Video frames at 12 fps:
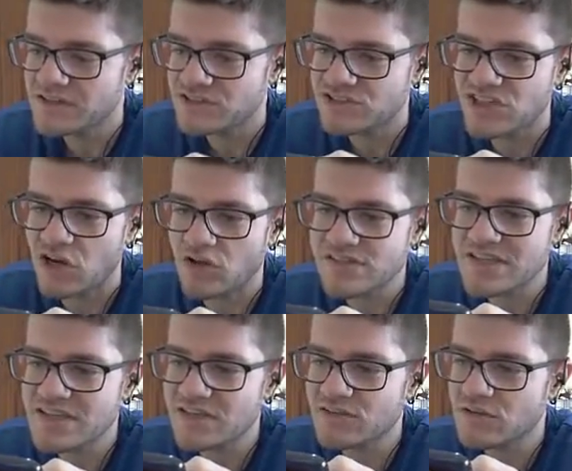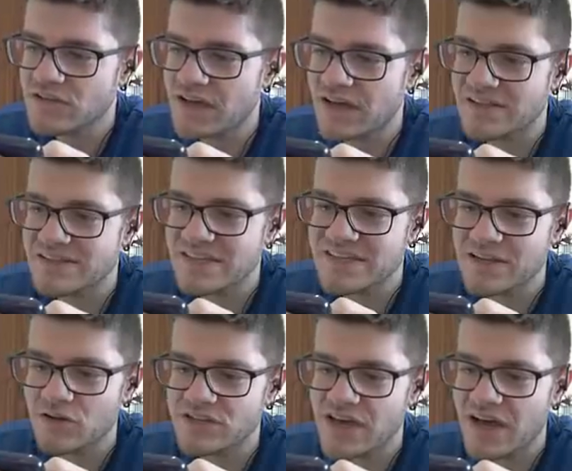Ce cioè, l'ho il secchietto di, il
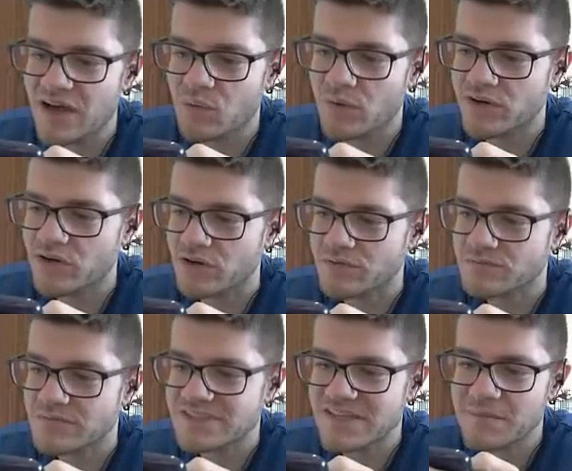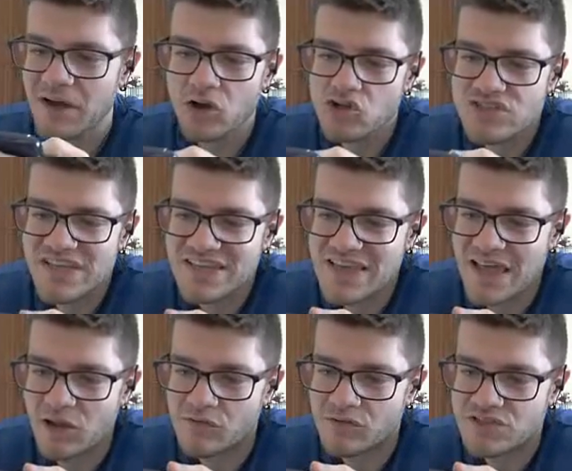secchiello di acqua, no. Il manco il
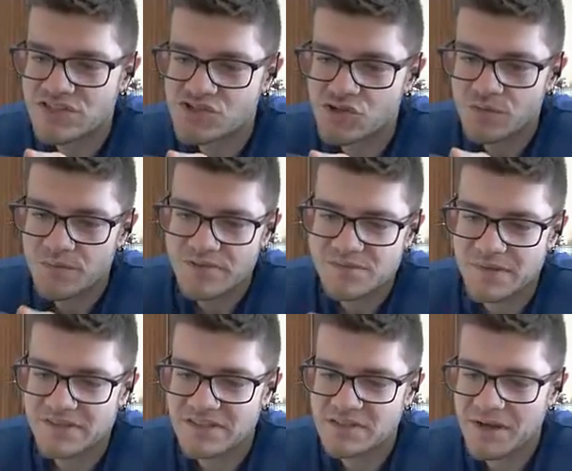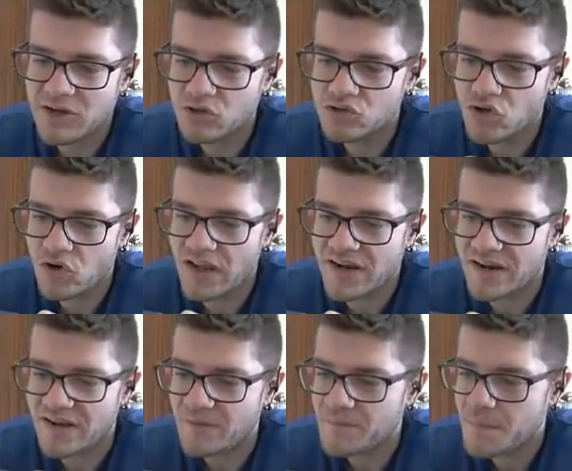secchiello forse c'ho. Aspetta, andiamo a controllare
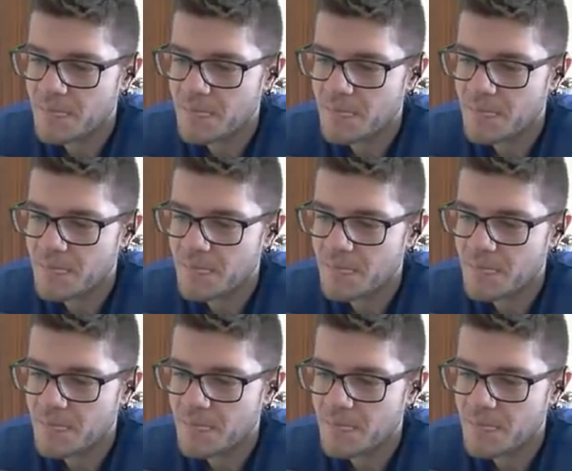là.